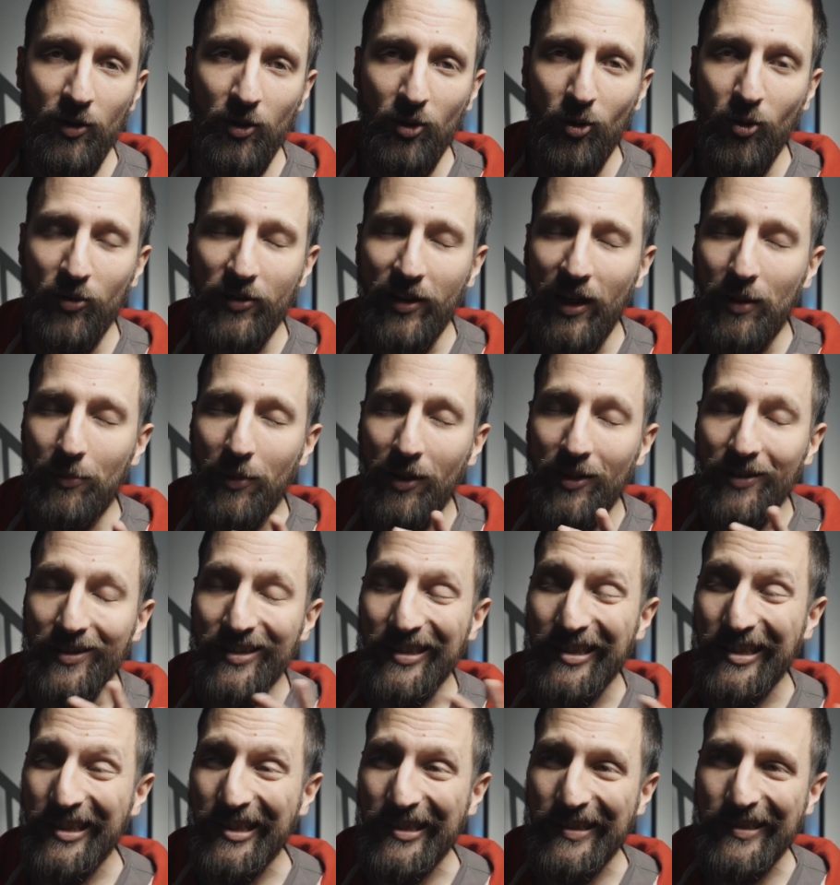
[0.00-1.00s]
totalement
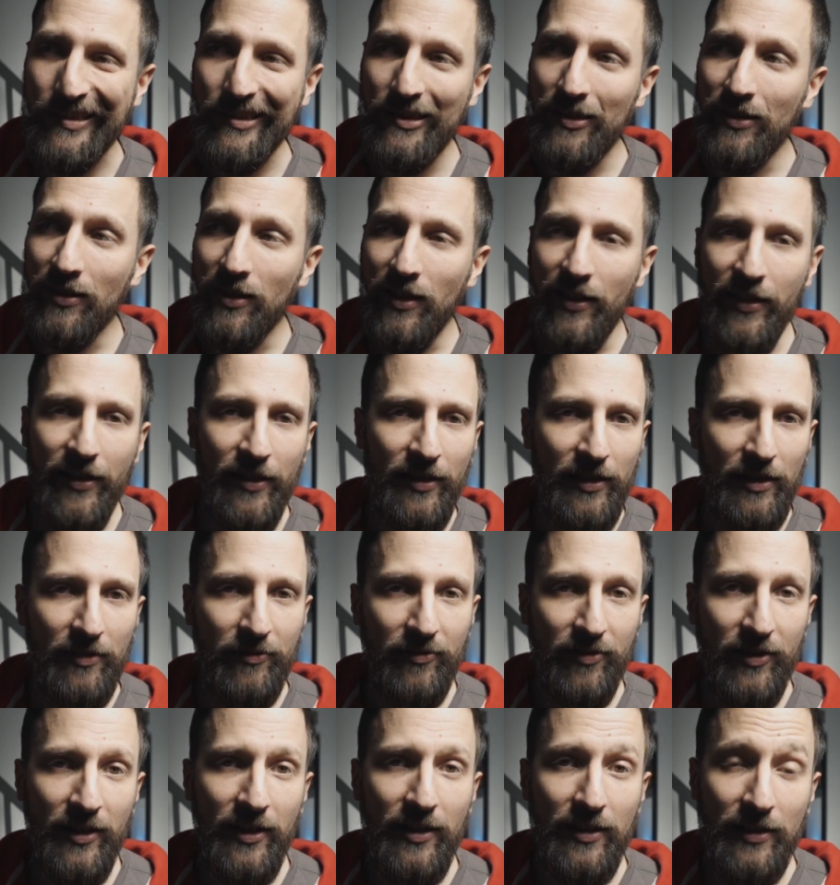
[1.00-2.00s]
easy et
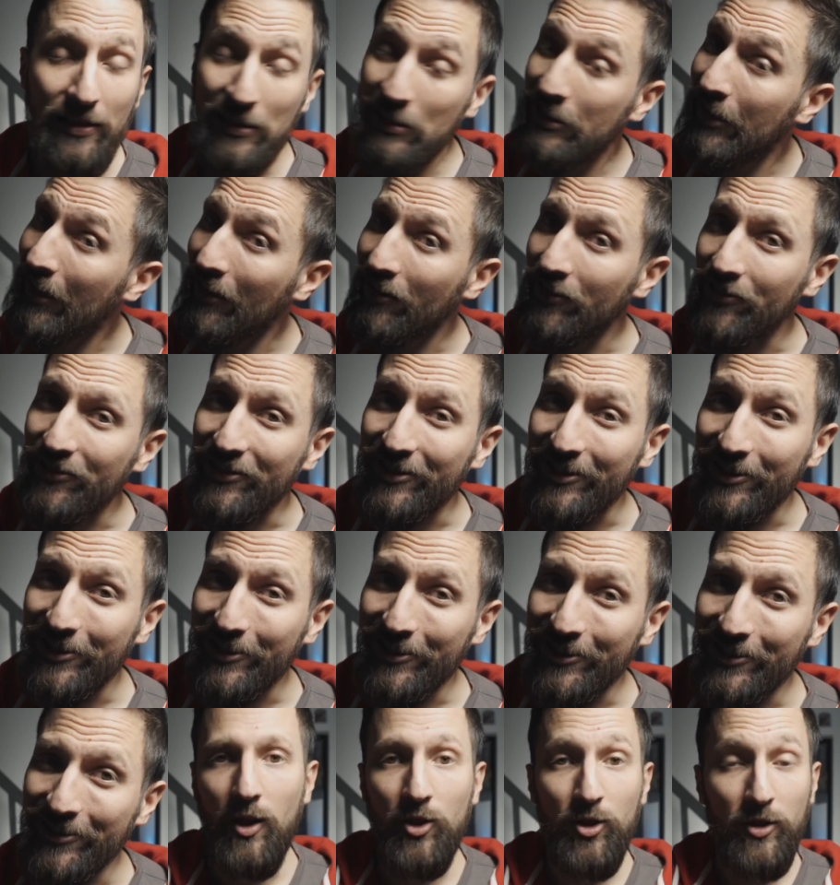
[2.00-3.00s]
effet garanti.